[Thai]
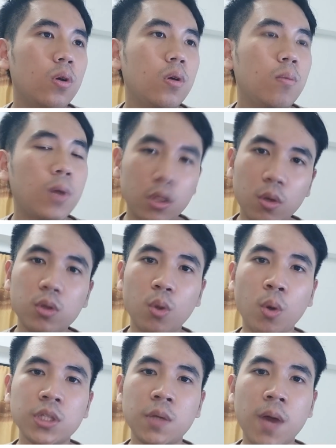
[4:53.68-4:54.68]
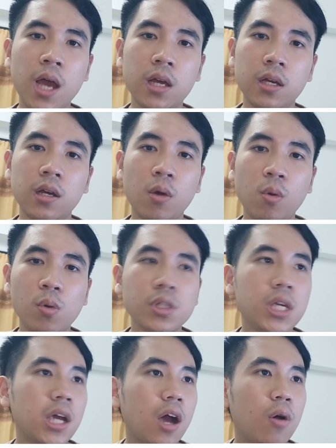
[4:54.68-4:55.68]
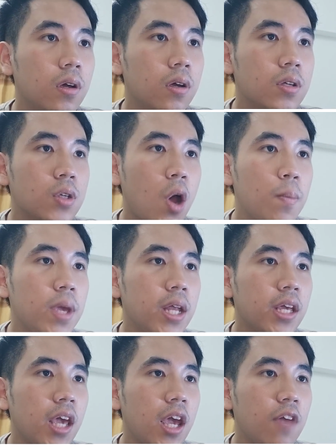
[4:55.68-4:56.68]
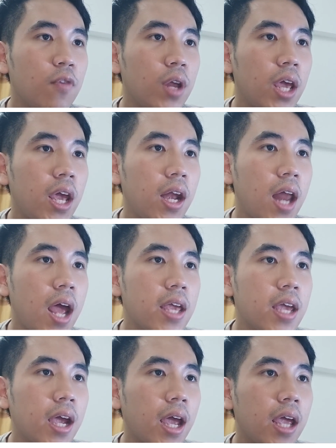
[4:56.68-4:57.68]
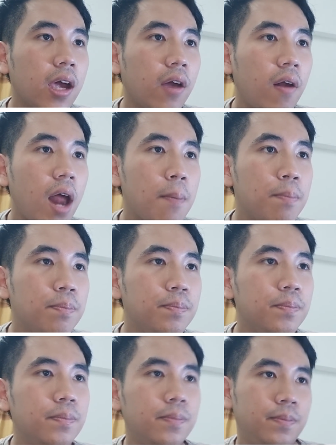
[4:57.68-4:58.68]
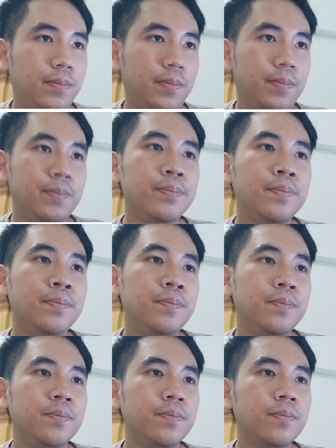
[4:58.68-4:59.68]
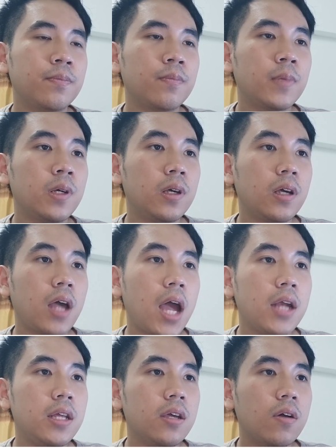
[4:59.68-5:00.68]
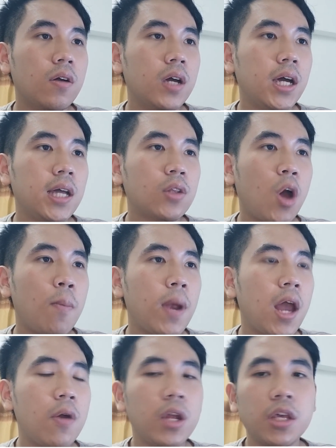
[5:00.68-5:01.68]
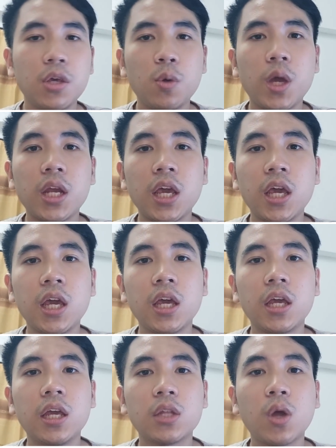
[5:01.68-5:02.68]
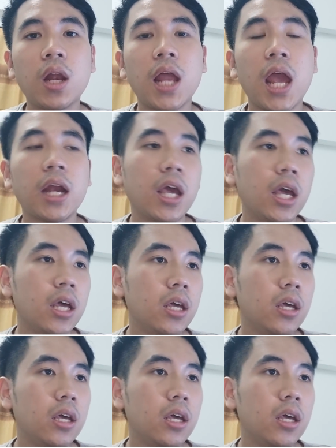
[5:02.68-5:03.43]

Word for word: มันก็ต้องตกสิวะ เออเราโอชิเขาอะชอบ BNK48 ได้ยังไงครับ อืมอันนี้ก็เคยตอบไปแล้วใน Q&A ตอนแรกนะฮะ